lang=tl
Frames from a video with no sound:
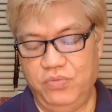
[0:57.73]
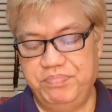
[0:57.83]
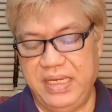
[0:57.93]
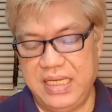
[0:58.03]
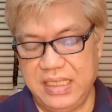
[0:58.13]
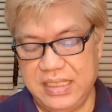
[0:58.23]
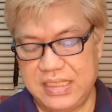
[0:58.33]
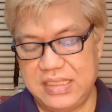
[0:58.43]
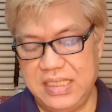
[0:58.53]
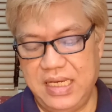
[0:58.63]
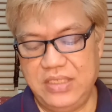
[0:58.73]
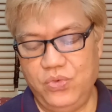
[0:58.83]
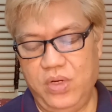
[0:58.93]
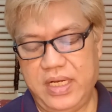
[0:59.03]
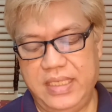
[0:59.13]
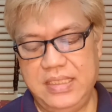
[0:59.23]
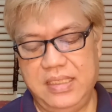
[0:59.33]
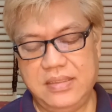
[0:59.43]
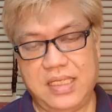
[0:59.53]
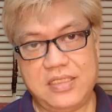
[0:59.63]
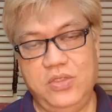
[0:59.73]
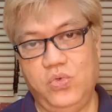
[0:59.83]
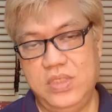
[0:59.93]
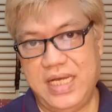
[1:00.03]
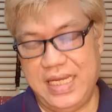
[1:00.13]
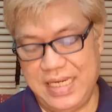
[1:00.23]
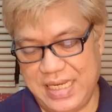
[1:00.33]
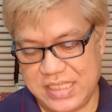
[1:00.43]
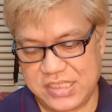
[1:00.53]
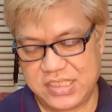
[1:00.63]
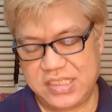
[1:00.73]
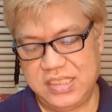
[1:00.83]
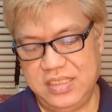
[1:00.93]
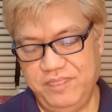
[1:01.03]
binanggit niya yung kanyang tatlong alas.